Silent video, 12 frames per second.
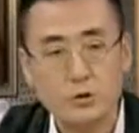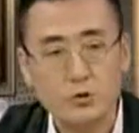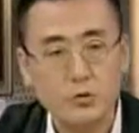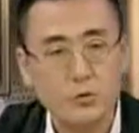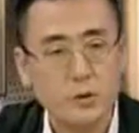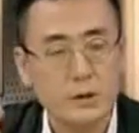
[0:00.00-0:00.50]

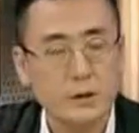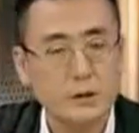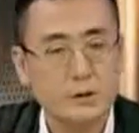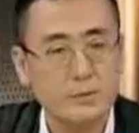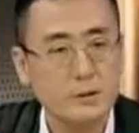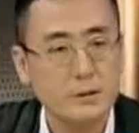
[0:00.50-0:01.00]
说是中
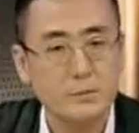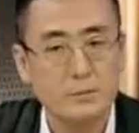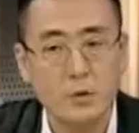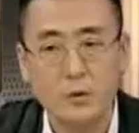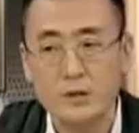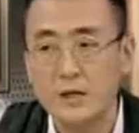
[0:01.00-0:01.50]
国一个什
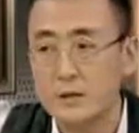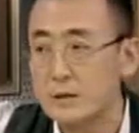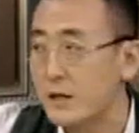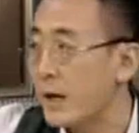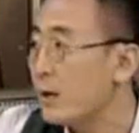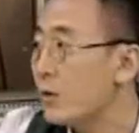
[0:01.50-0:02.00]
么某
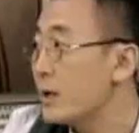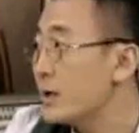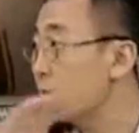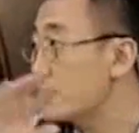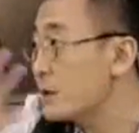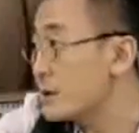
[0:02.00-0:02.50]
个电视
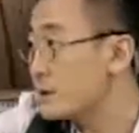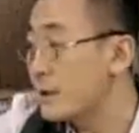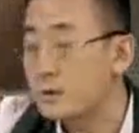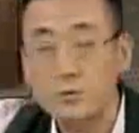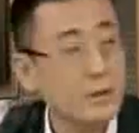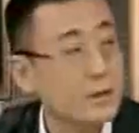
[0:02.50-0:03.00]
台，后来那
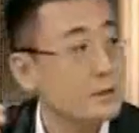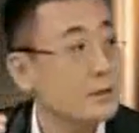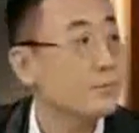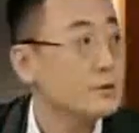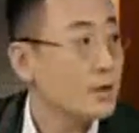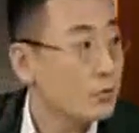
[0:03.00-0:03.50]
个电视台
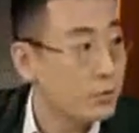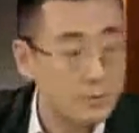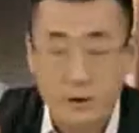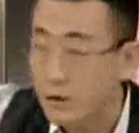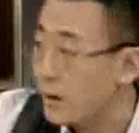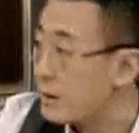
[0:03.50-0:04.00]
说他已经不
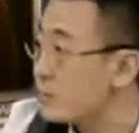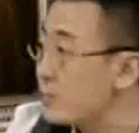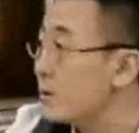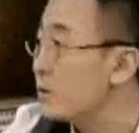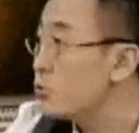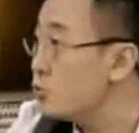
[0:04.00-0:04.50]
在我们这
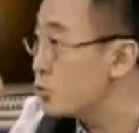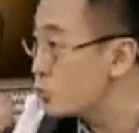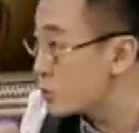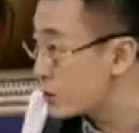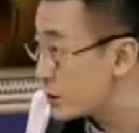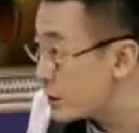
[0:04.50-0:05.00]
儿了。这么一
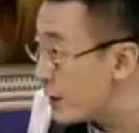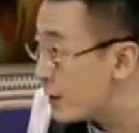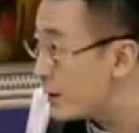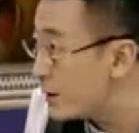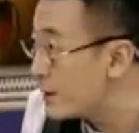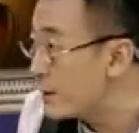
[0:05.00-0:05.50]
个女主
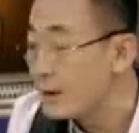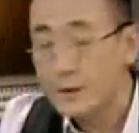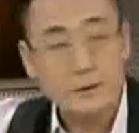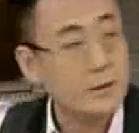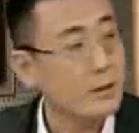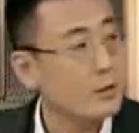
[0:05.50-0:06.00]
持人，
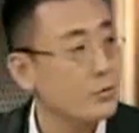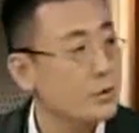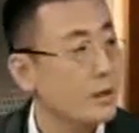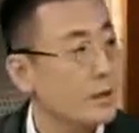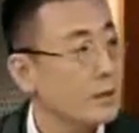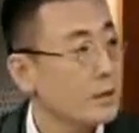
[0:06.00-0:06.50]

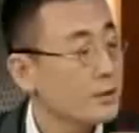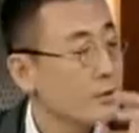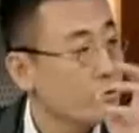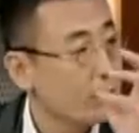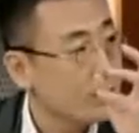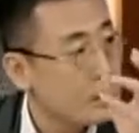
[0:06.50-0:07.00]
然后呢。